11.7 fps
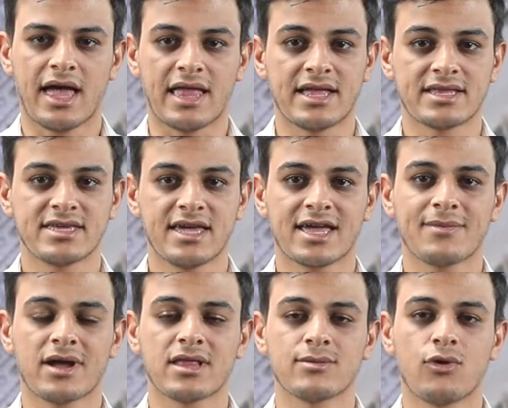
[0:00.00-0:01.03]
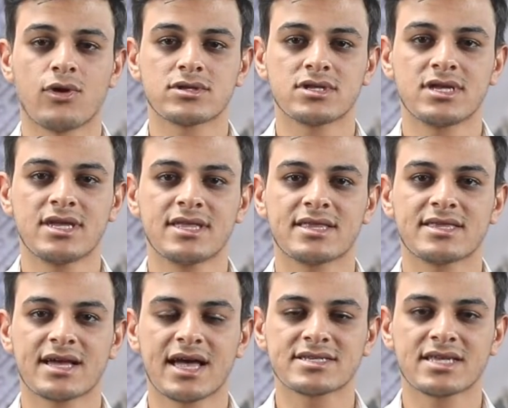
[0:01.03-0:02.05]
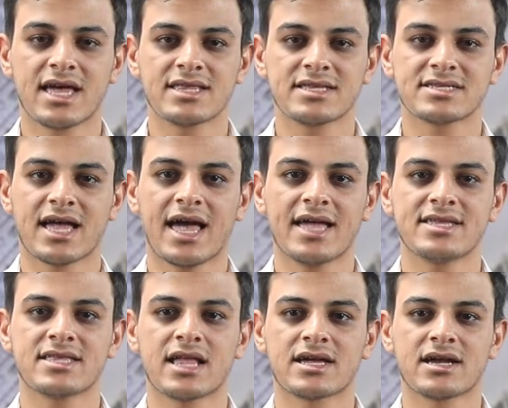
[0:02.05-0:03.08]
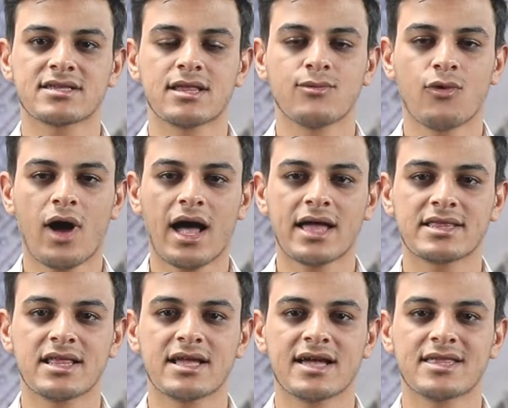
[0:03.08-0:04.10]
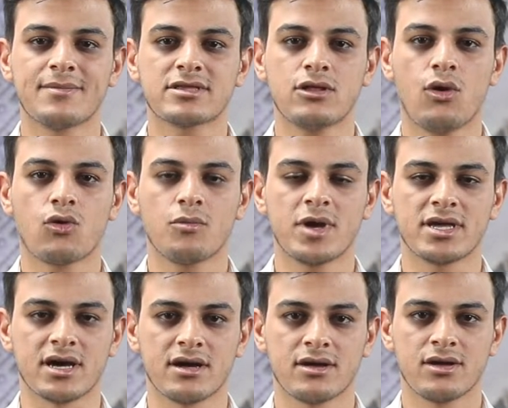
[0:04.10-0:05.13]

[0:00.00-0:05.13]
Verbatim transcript: التي يجب على المواطنين اتخاذها لاستعادة الكارت الموحد للخدمات الحكومية